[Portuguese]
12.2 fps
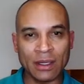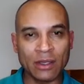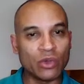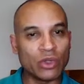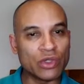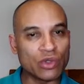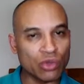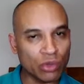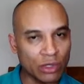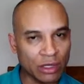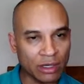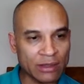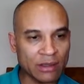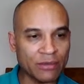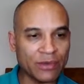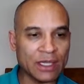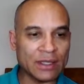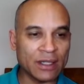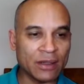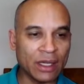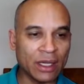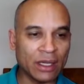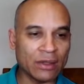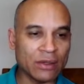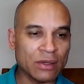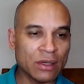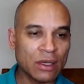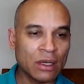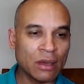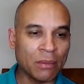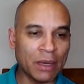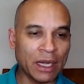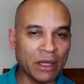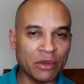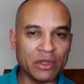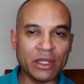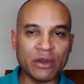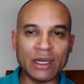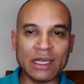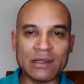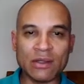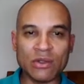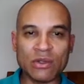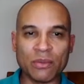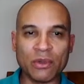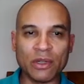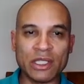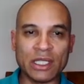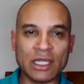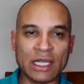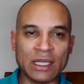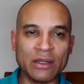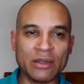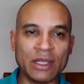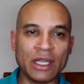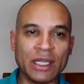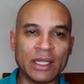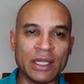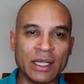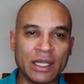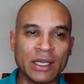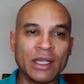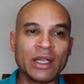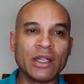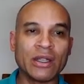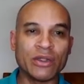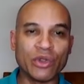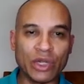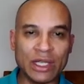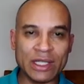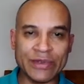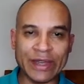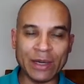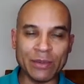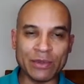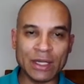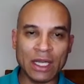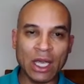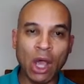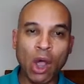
Do estudo que nós estamos fazendo é isso. Para eu ter oração subordinada, eu tenho que ter dois verbos.